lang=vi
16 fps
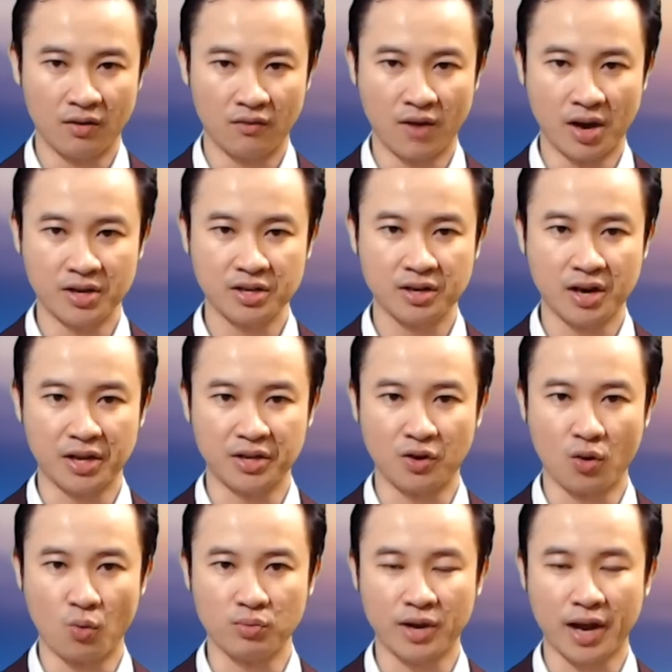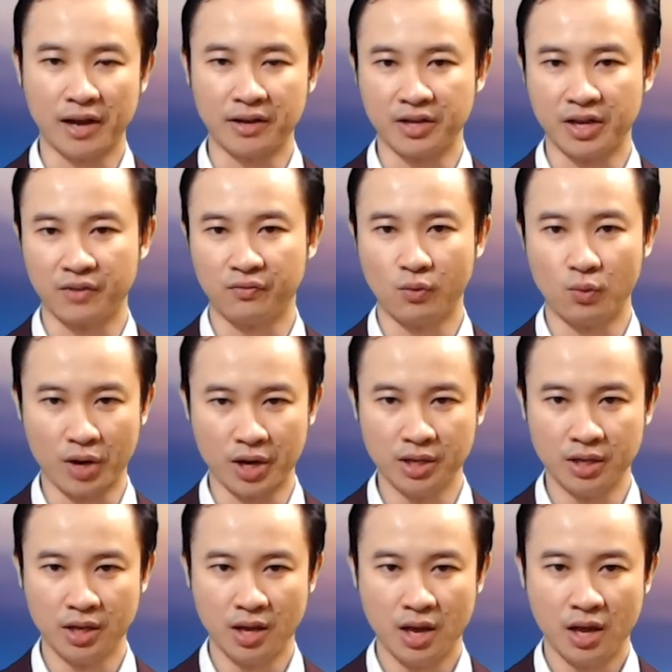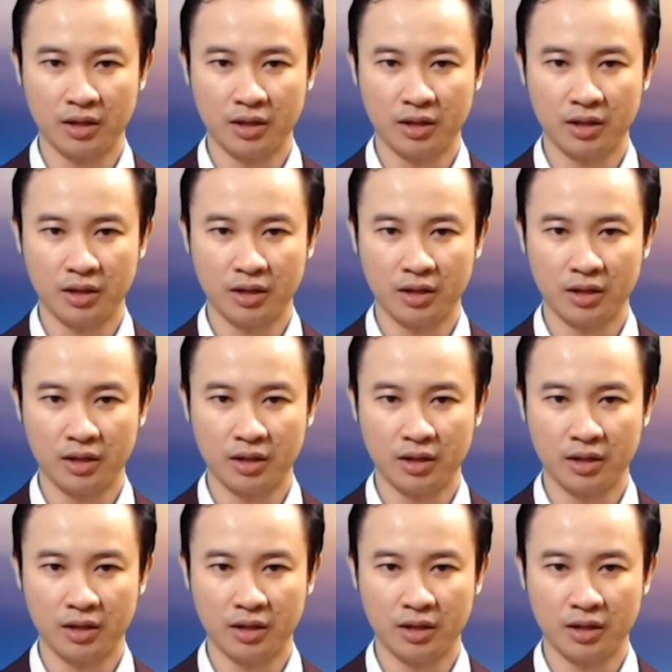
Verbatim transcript: và nước này cũng cạn kiệt vũ khí,